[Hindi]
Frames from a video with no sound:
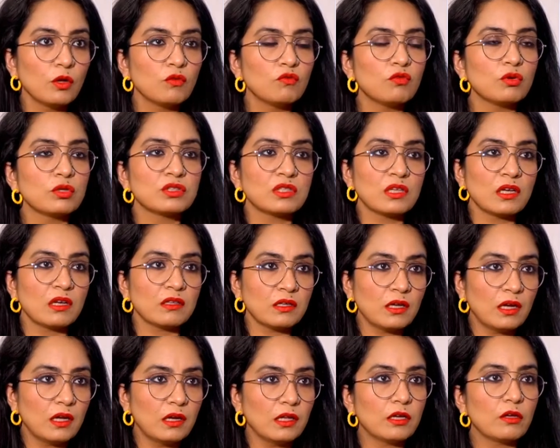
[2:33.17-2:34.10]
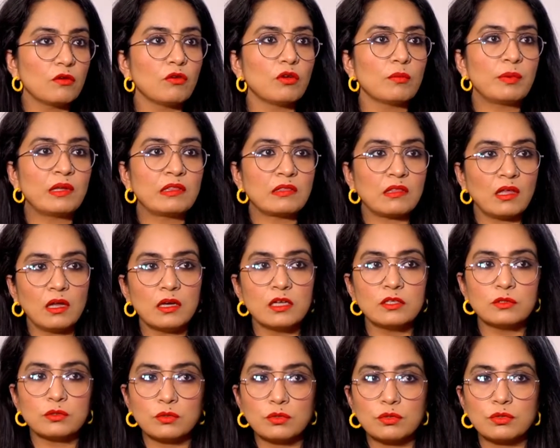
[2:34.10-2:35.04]
वो उनसे हथियाली गई और
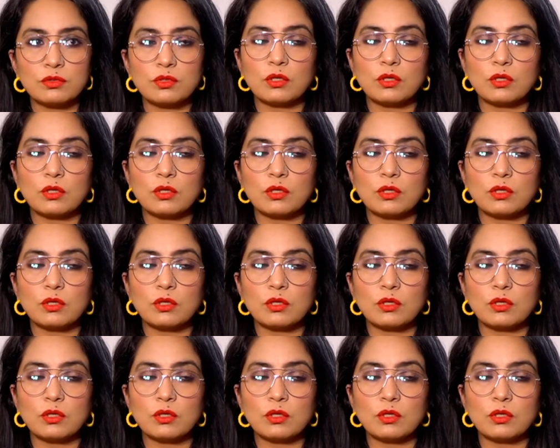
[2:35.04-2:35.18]
45 रोज़